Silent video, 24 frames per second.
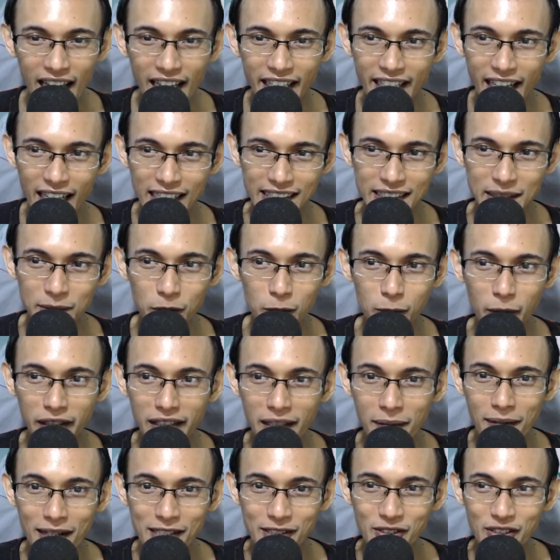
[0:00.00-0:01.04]
Nah sebelum
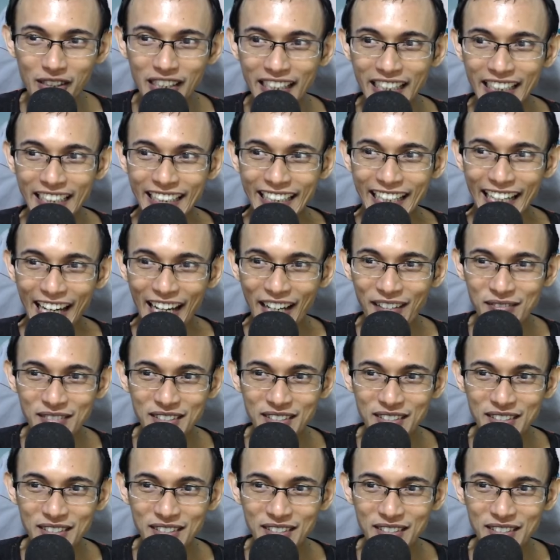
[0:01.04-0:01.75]
kita masuk ke in-game